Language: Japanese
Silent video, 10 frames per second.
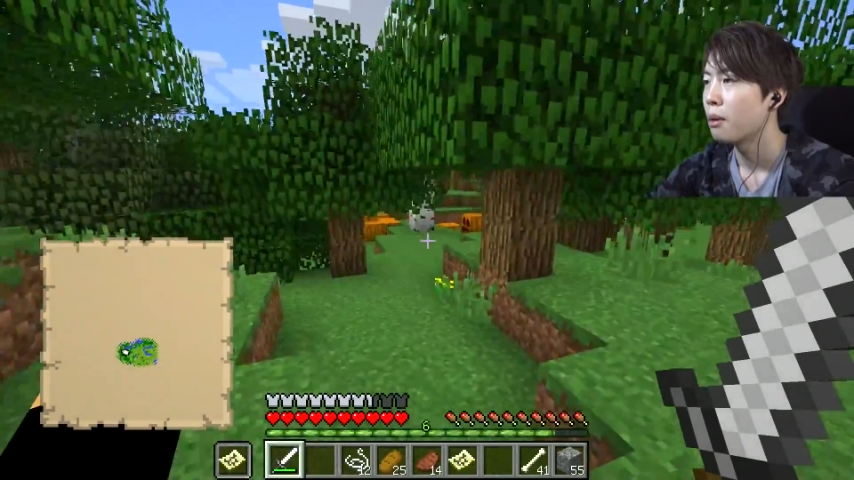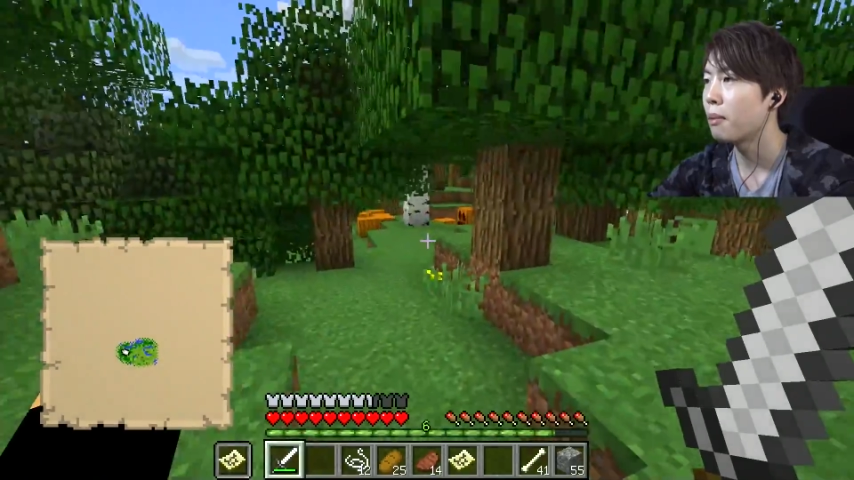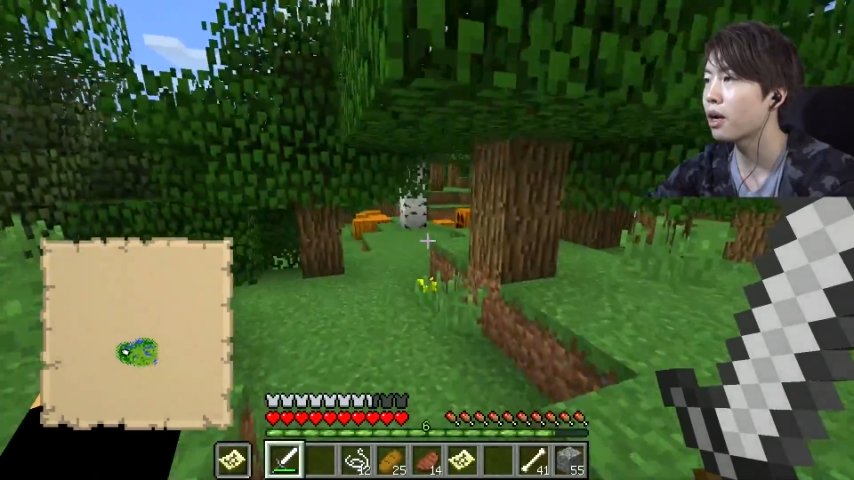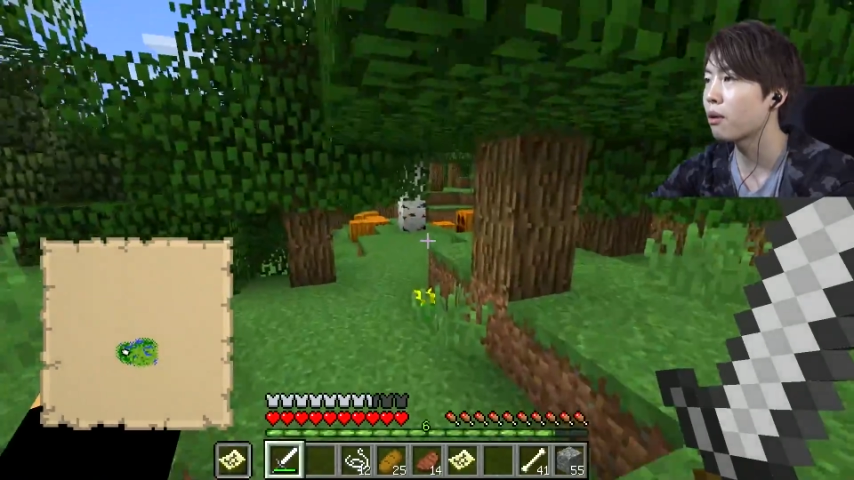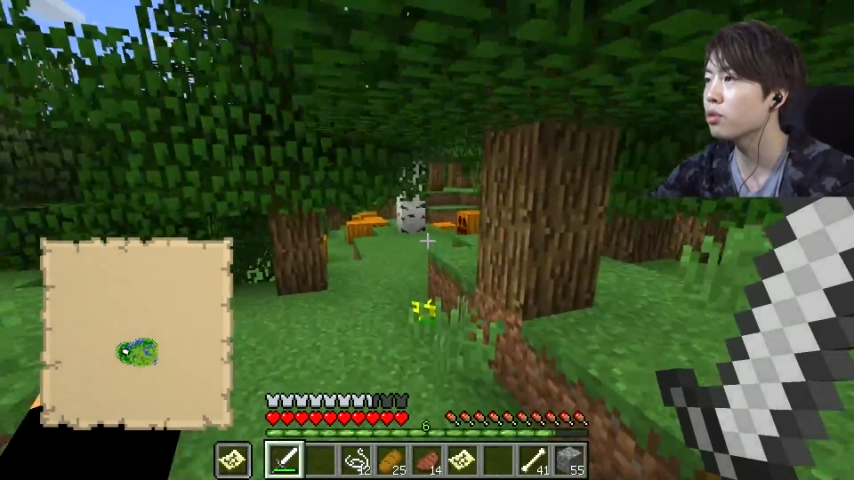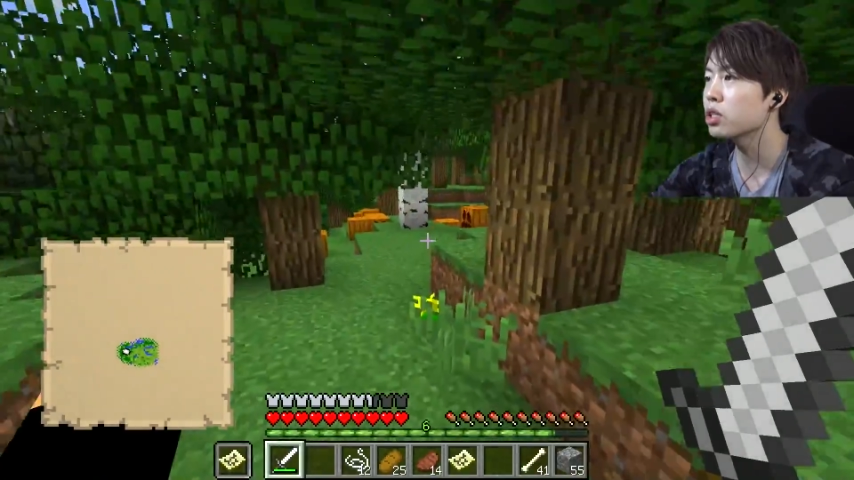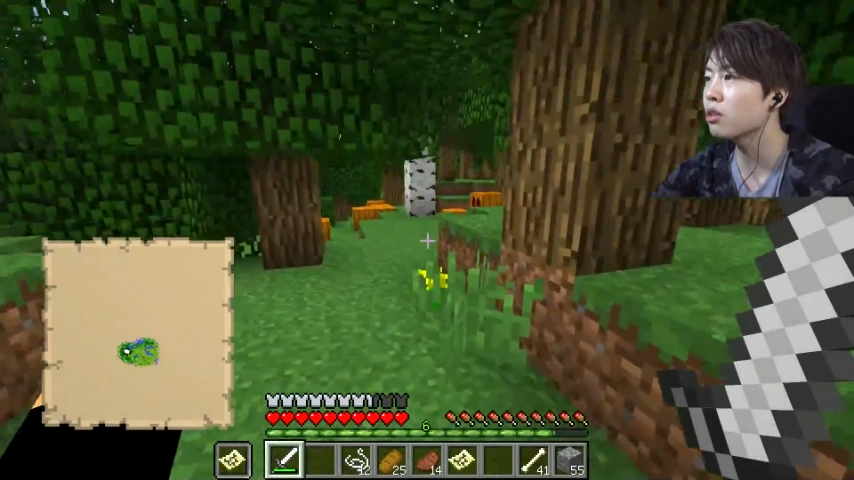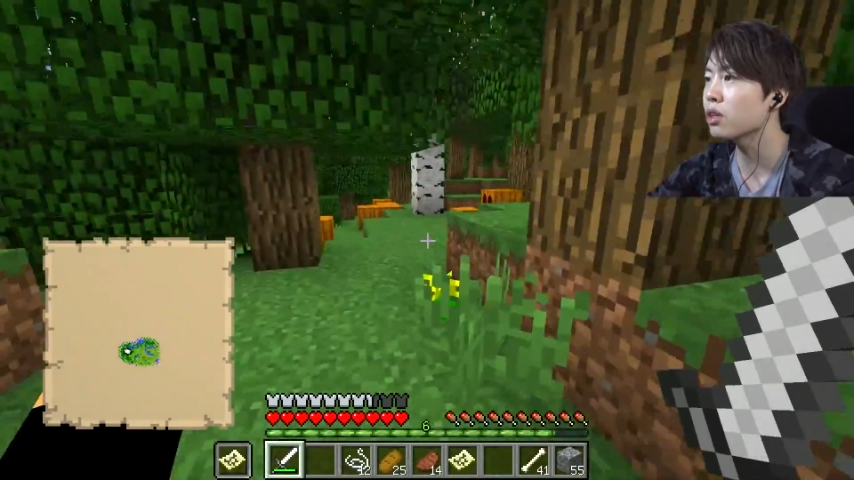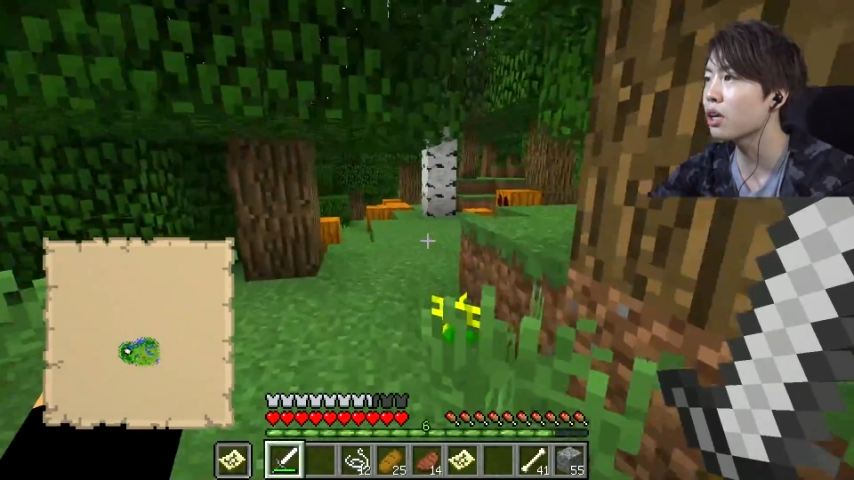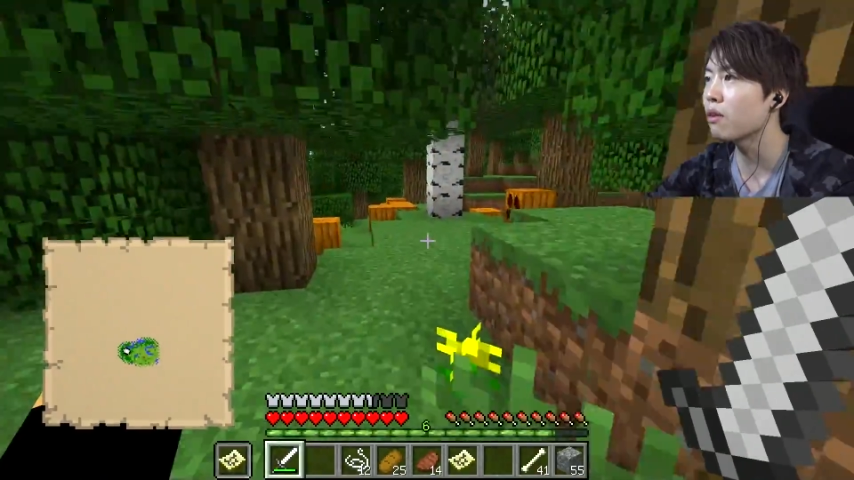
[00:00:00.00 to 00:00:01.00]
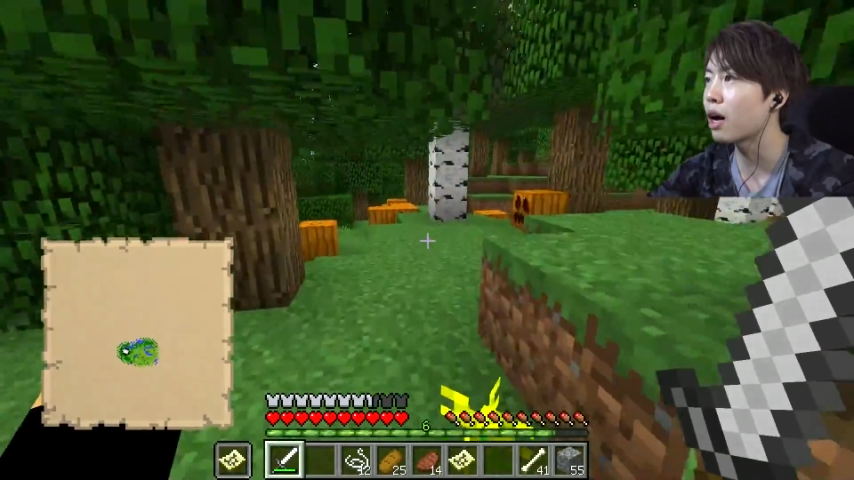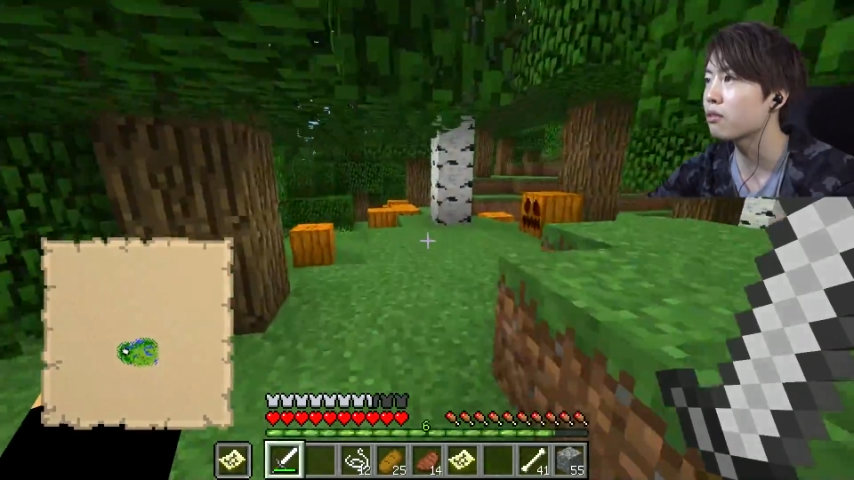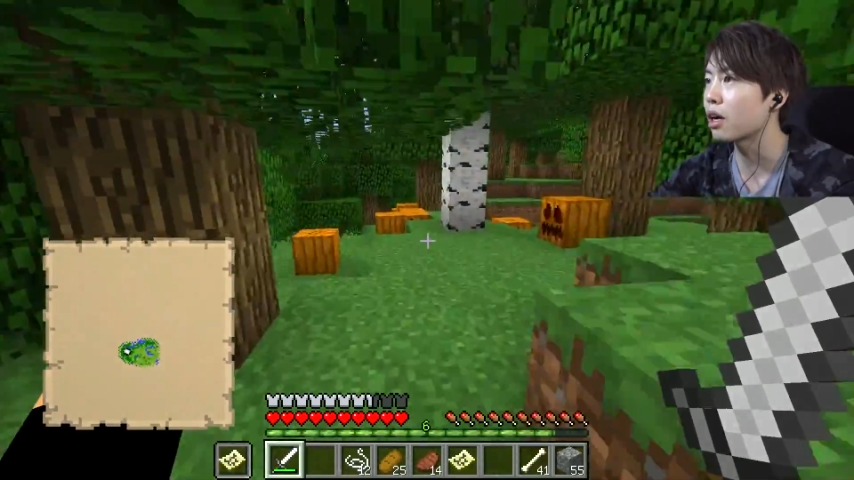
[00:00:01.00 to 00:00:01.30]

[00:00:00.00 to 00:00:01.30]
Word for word: まあ、かぼちゃの種はある